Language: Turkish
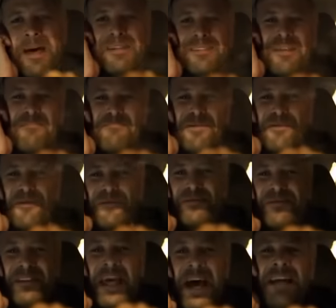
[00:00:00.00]
Nereden
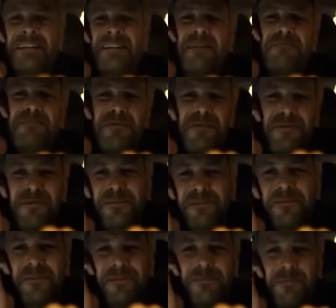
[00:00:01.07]
biliyorsun? Nereden
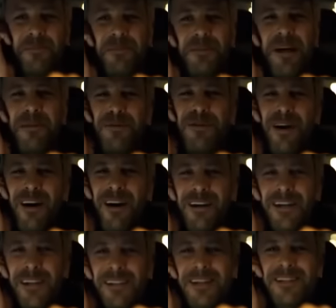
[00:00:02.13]
biliyorsun? Ya böyle
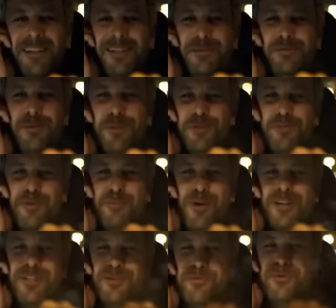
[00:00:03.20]
angaralı angaralı
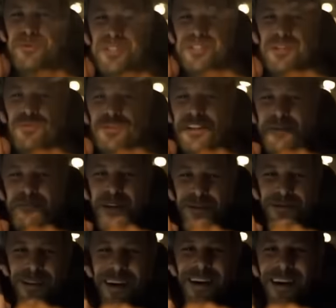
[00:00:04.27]
konuşmuyorum. Ağzının ortasına vurasım
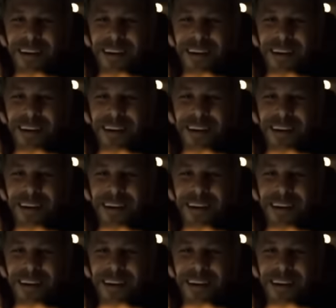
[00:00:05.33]
geliyor